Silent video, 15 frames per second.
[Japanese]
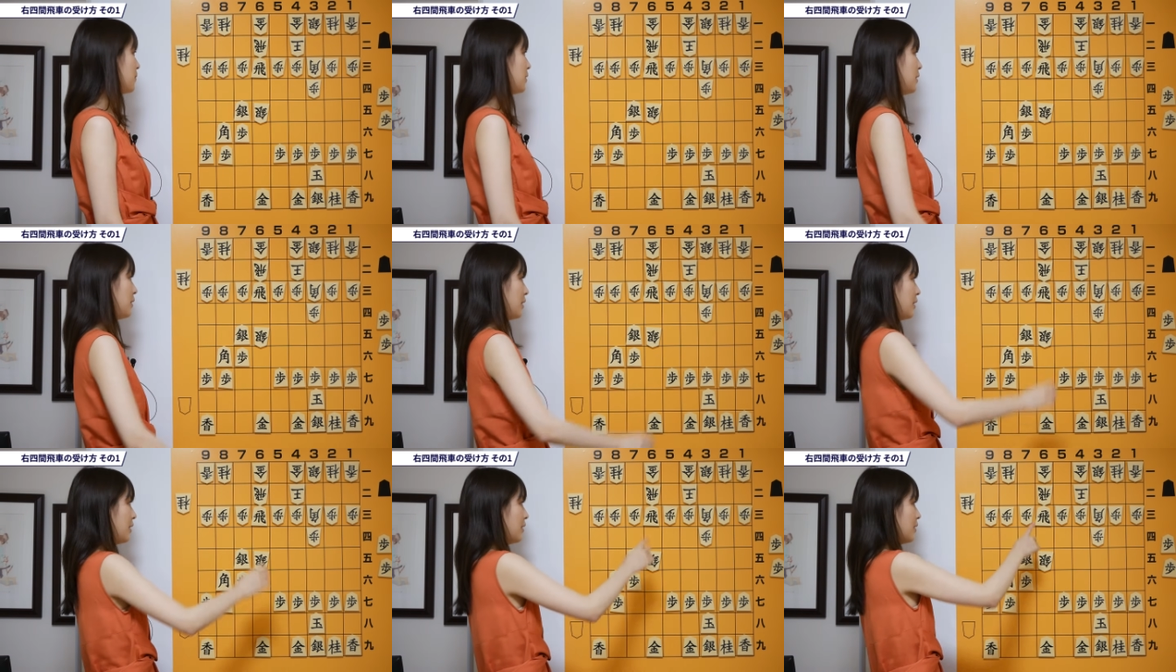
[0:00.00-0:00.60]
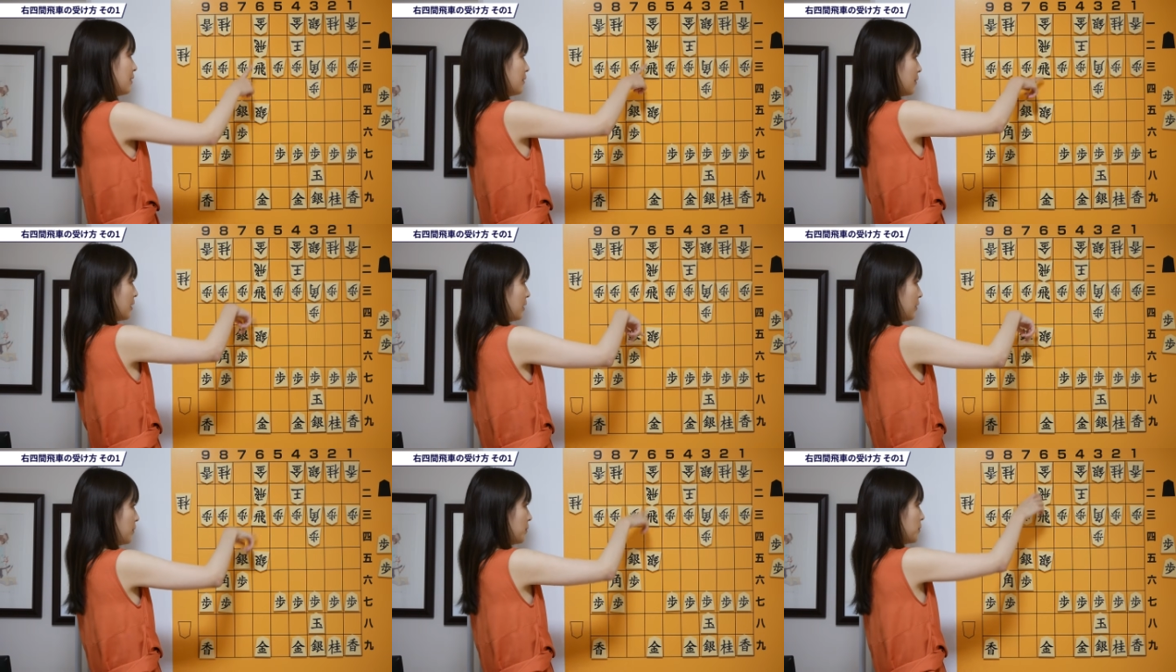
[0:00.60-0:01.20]
打って、こ
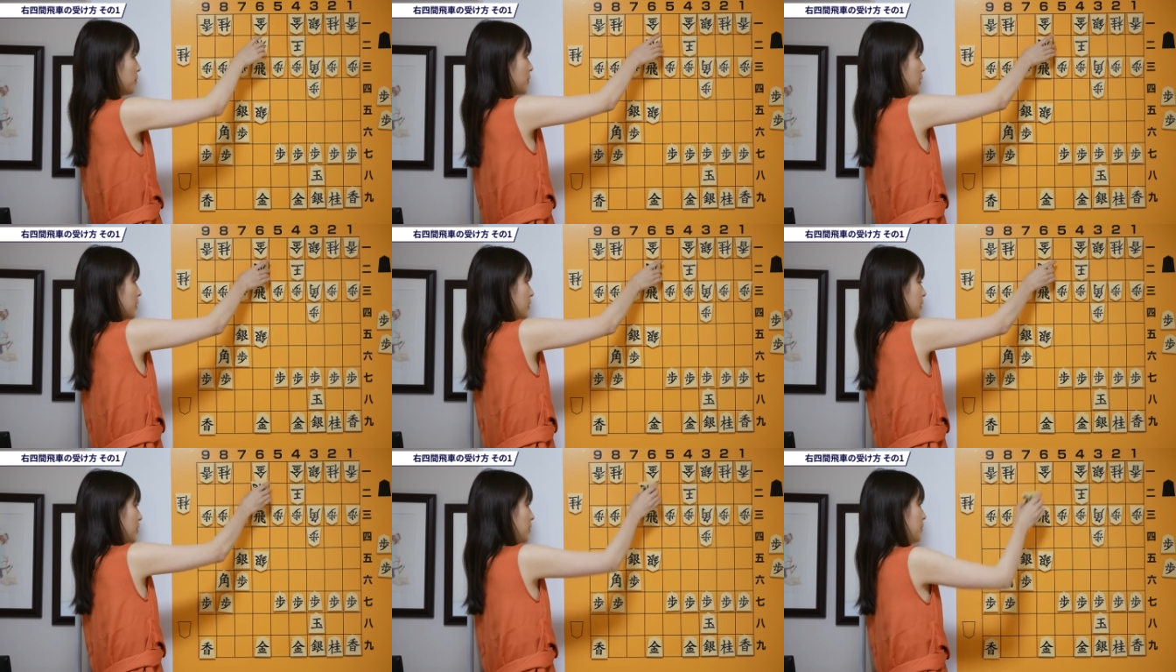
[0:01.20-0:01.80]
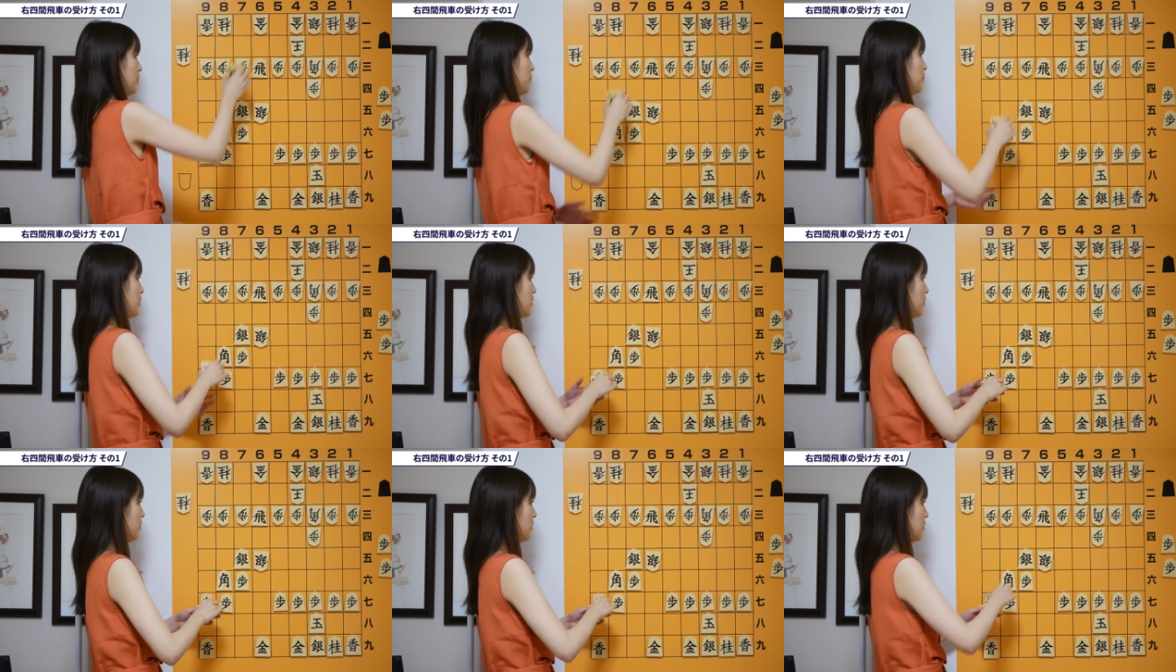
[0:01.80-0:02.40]
れ両方勝っているように
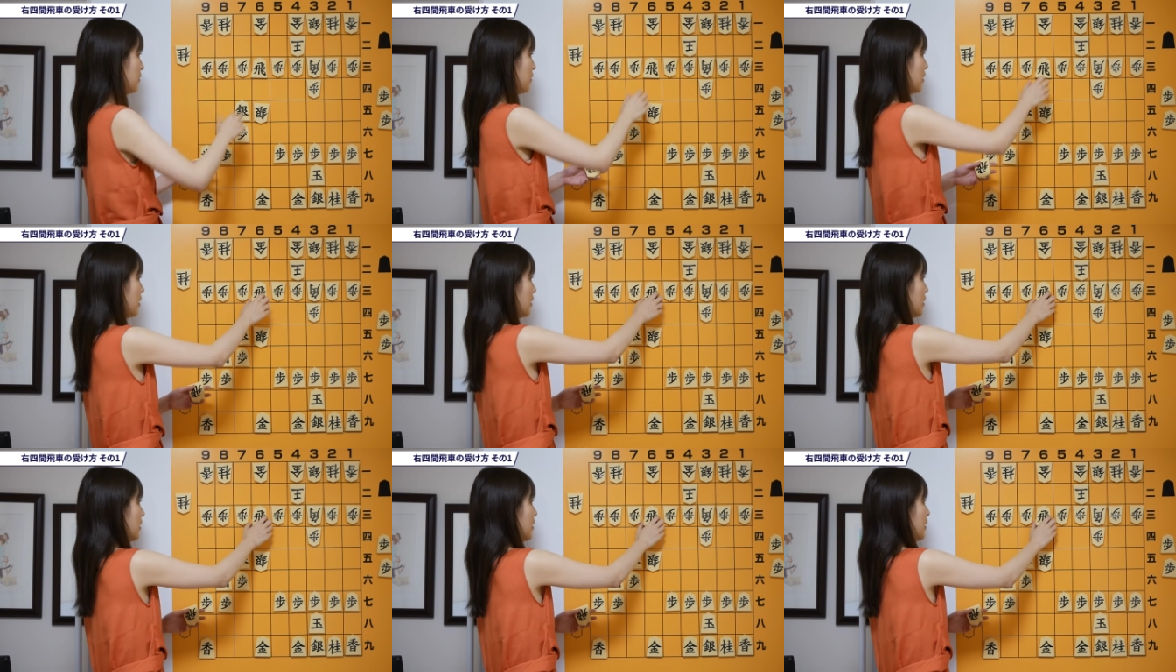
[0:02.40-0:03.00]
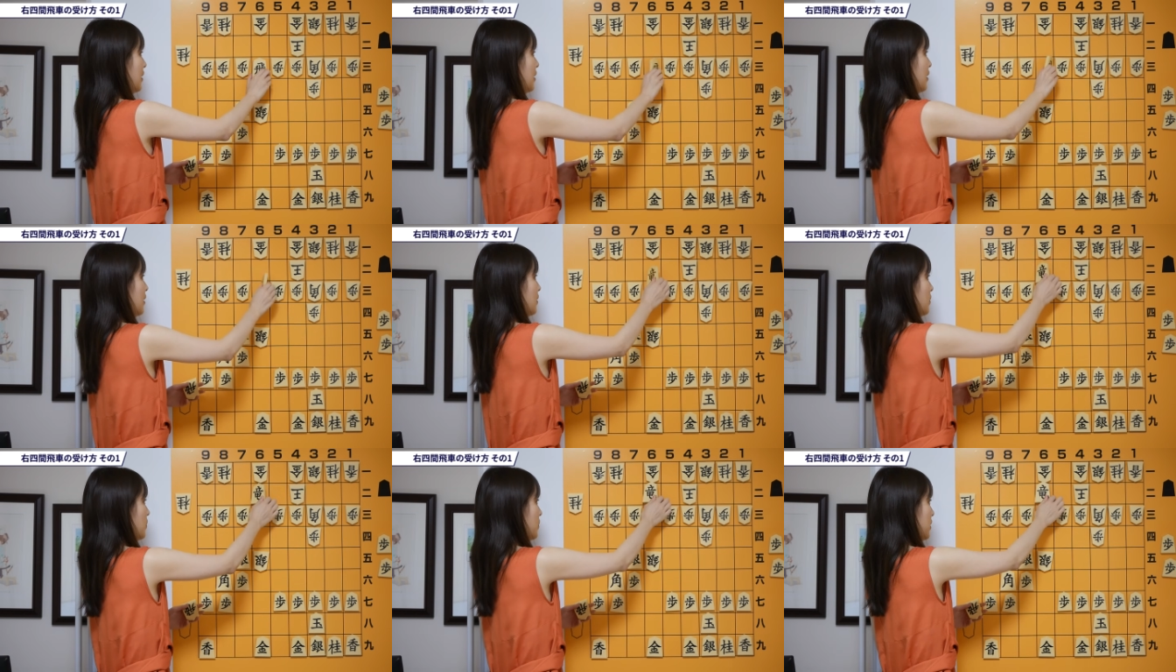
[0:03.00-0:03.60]
見えるんですが、
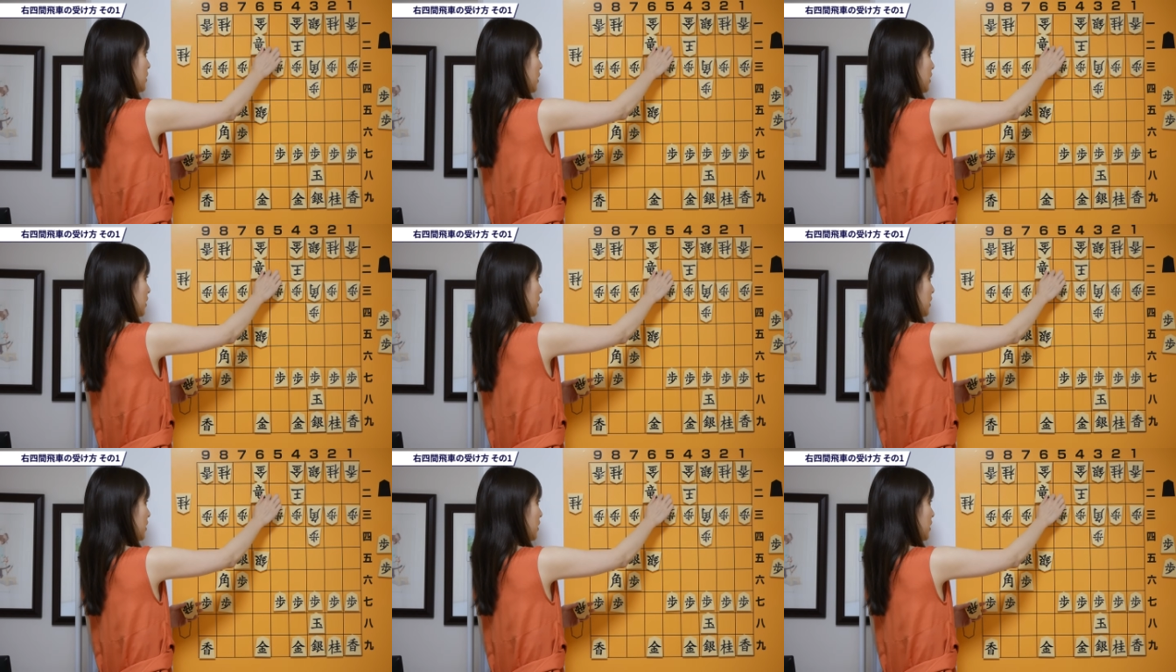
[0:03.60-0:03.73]
同飛